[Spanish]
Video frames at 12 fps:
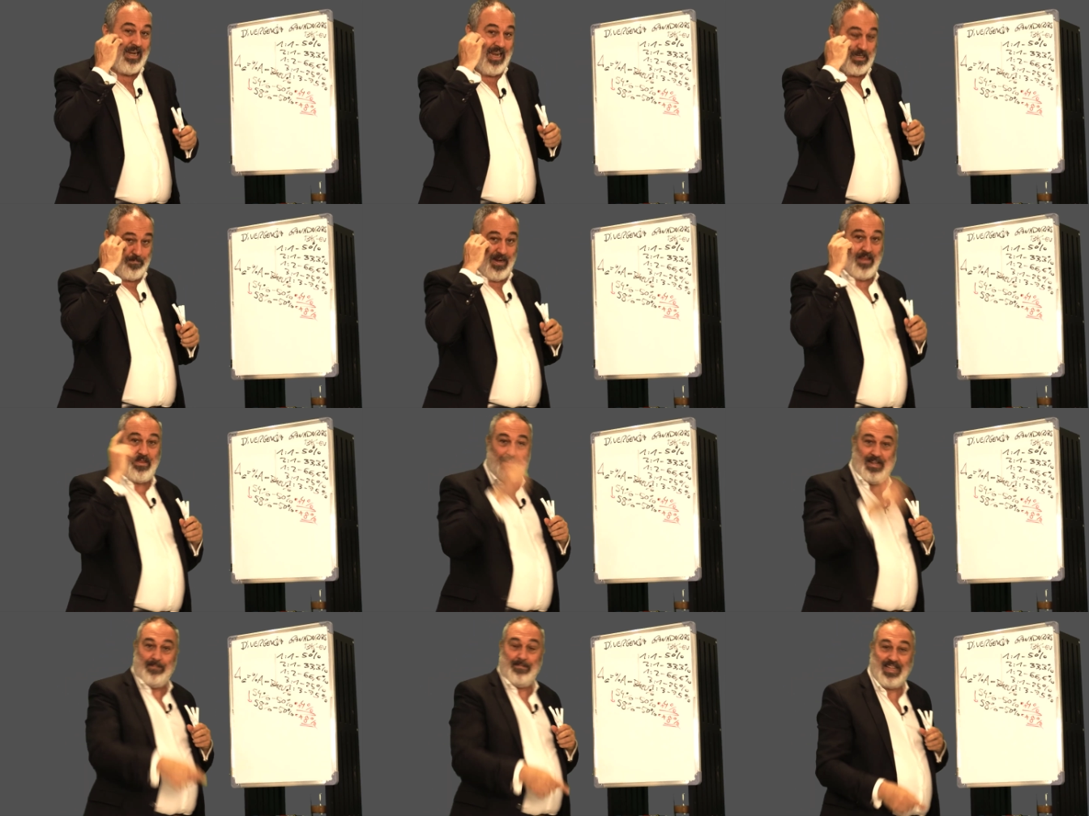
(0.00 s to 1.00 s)
La esperanza
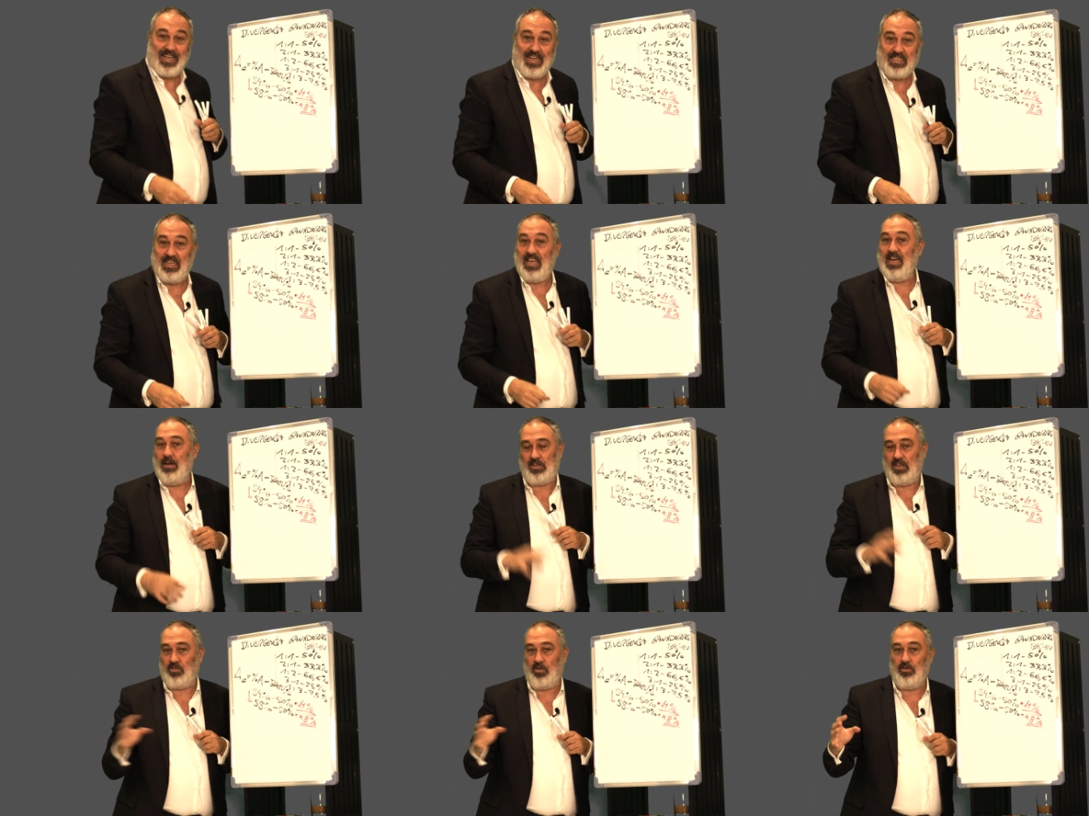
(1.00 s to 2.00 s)
matemática sí, la
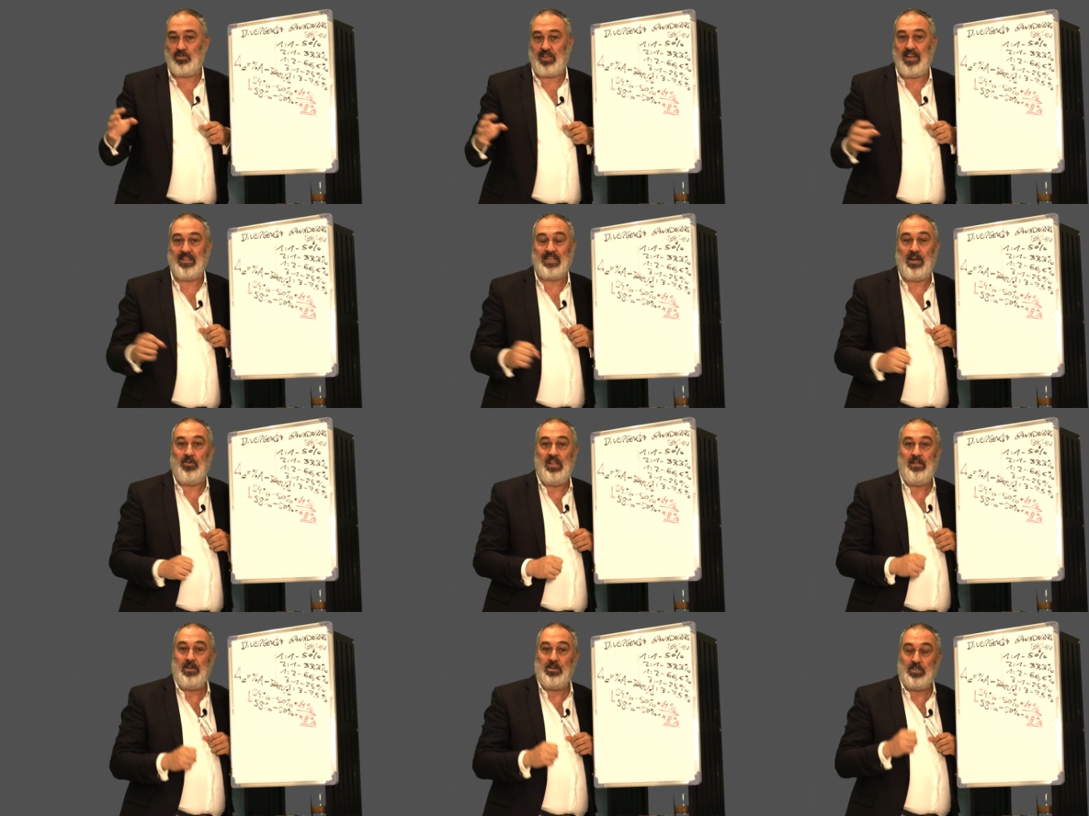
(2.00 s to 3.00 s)
usan todos los traders
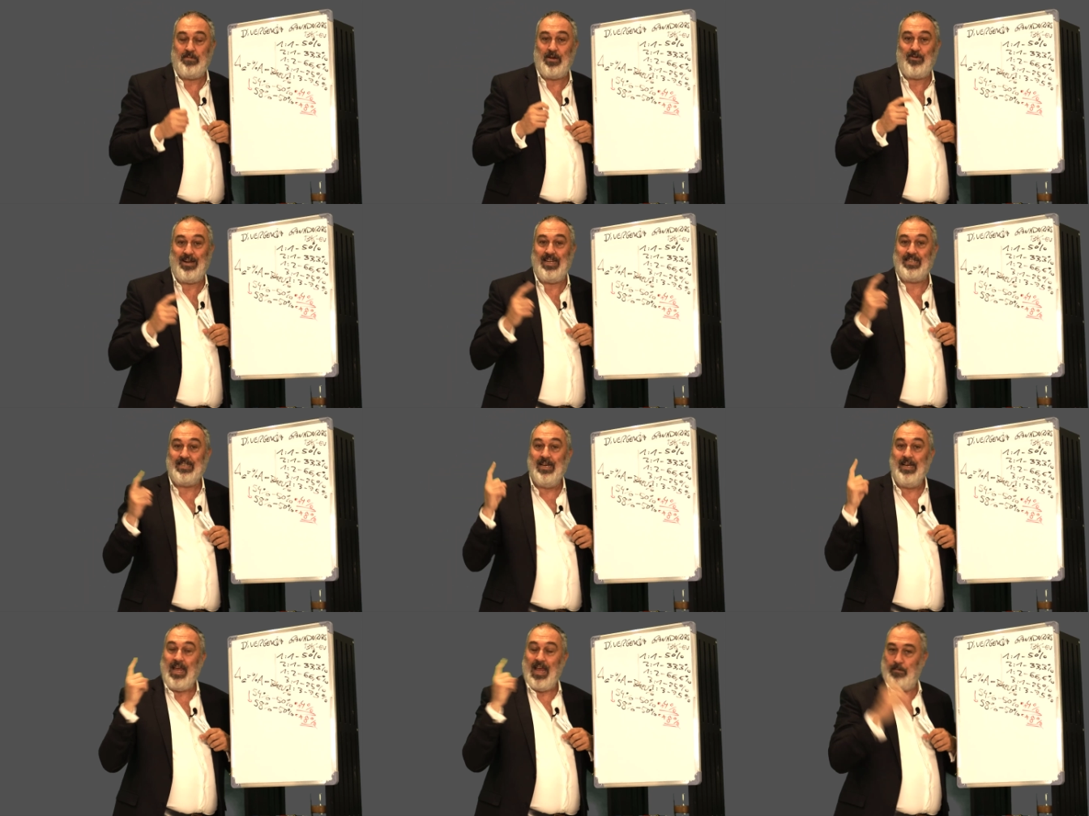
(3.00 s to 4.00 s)
algorítmicos y manuales,
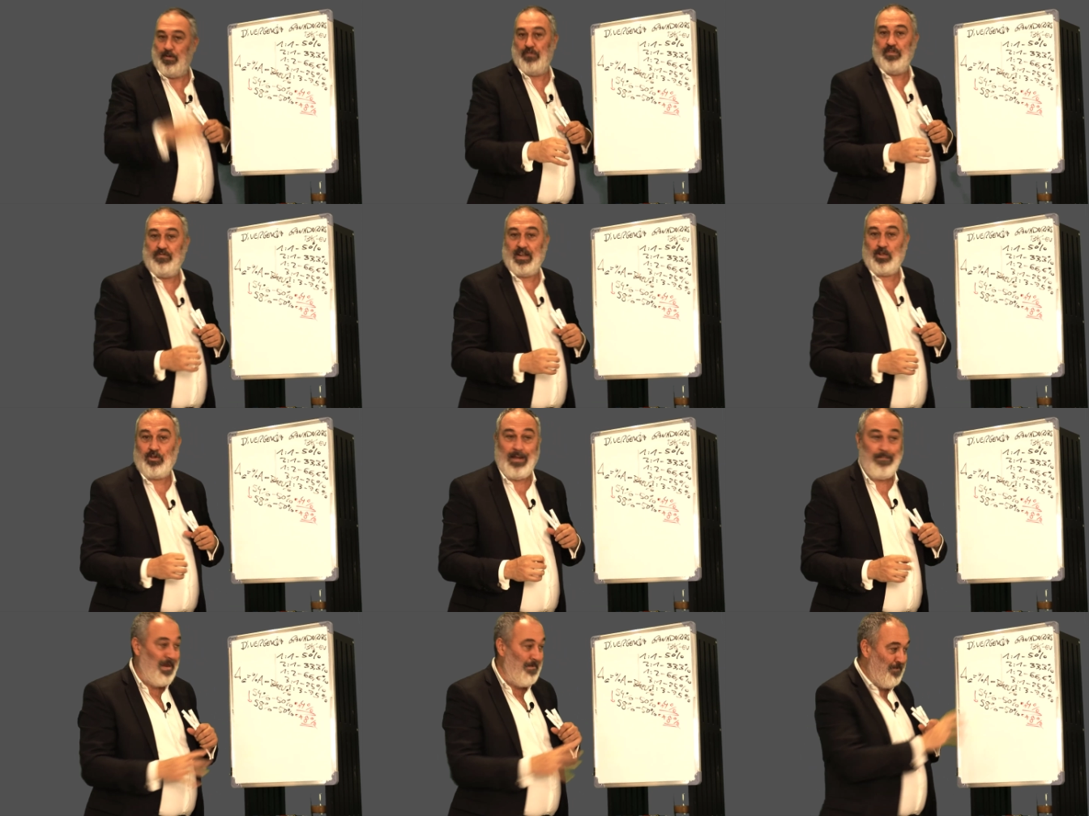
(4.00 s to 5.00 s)
el profit factor
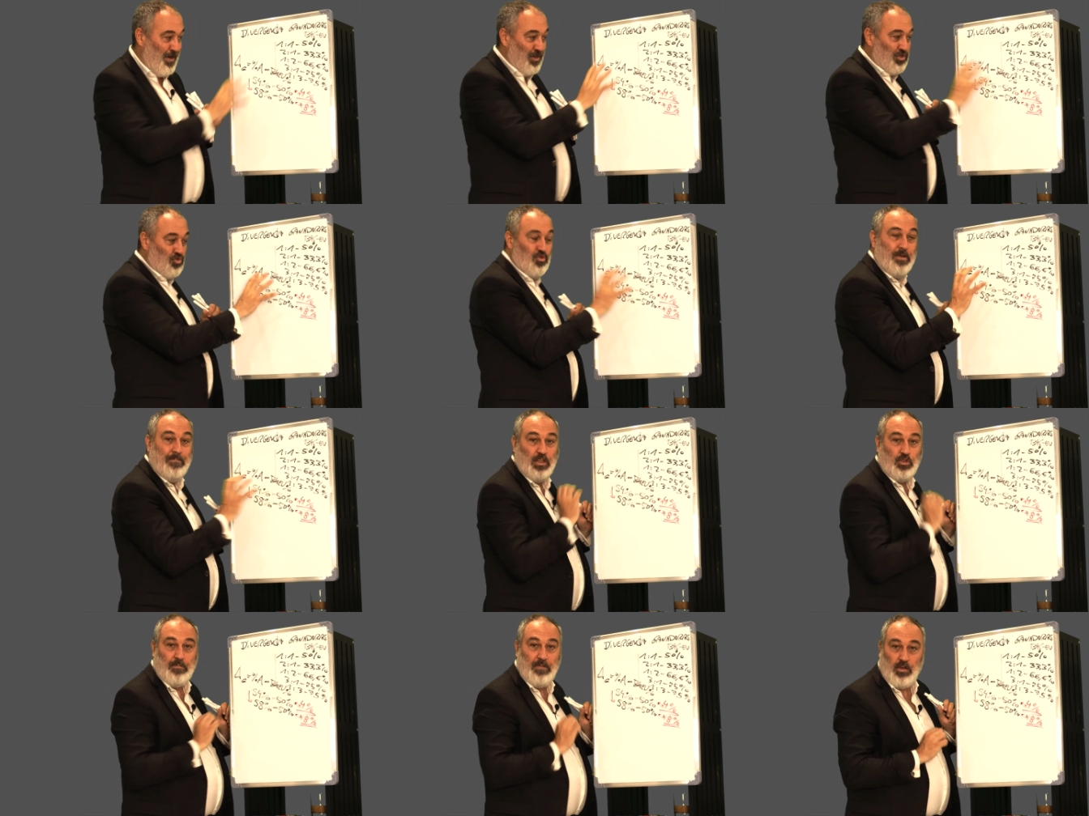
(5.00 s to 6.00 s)
también, pero esto es un
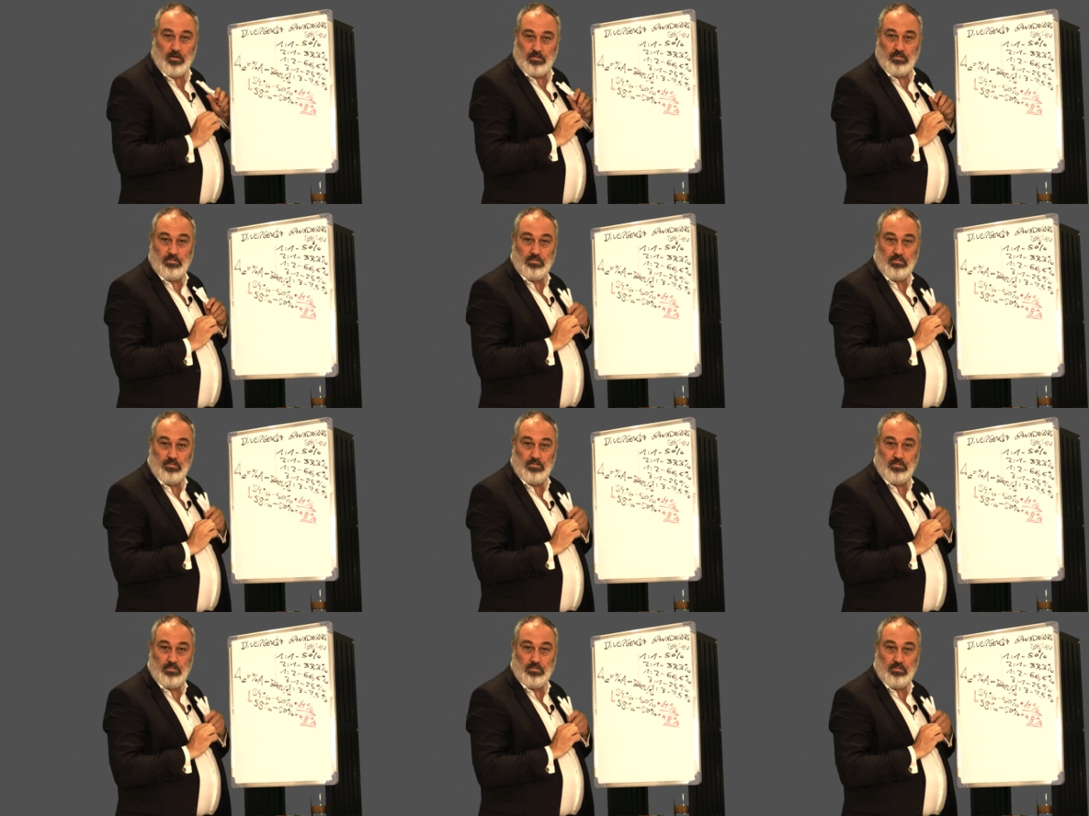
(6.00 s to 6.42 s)
invento mío,